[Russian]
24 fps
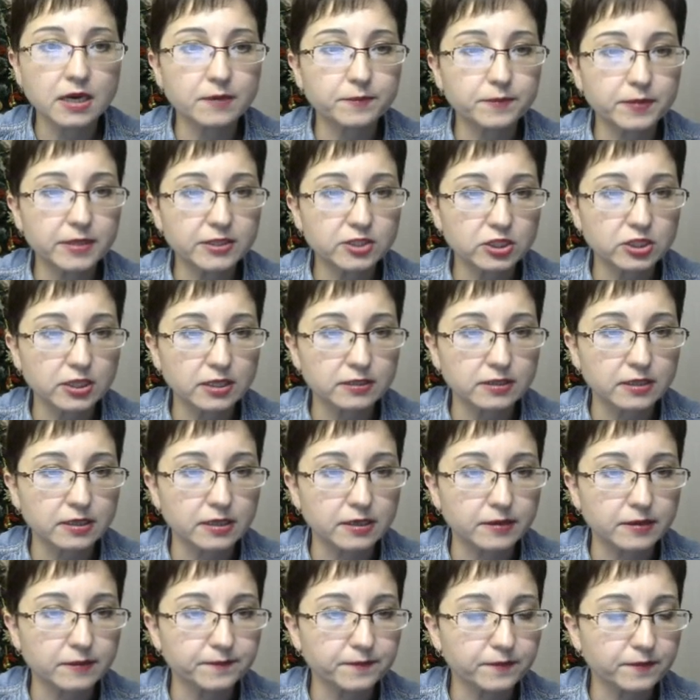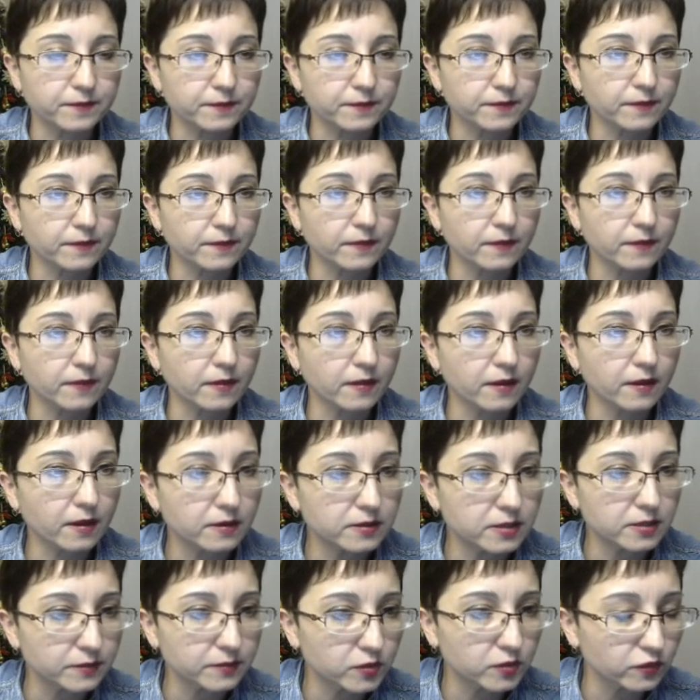площадке Dream
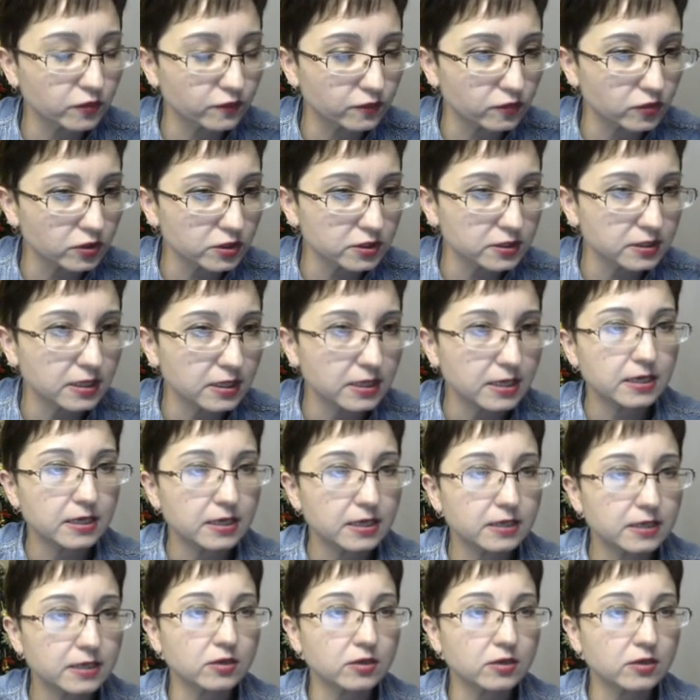Towards. Это